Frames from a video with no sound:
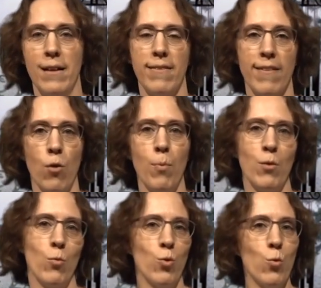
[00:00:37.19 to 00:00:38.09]

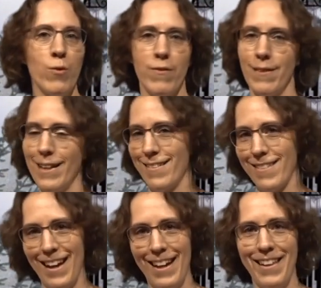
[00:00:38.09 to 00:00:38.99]
Zaubern und Husten, das
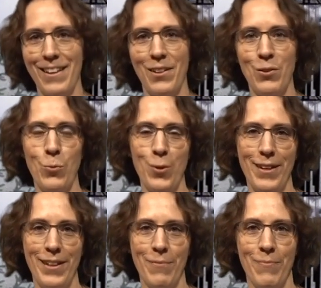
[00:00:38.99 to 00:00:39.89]
kann ja nicht gut
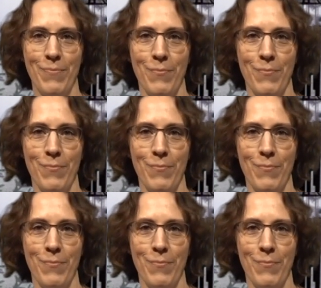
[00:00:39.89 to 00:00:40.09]
gehen.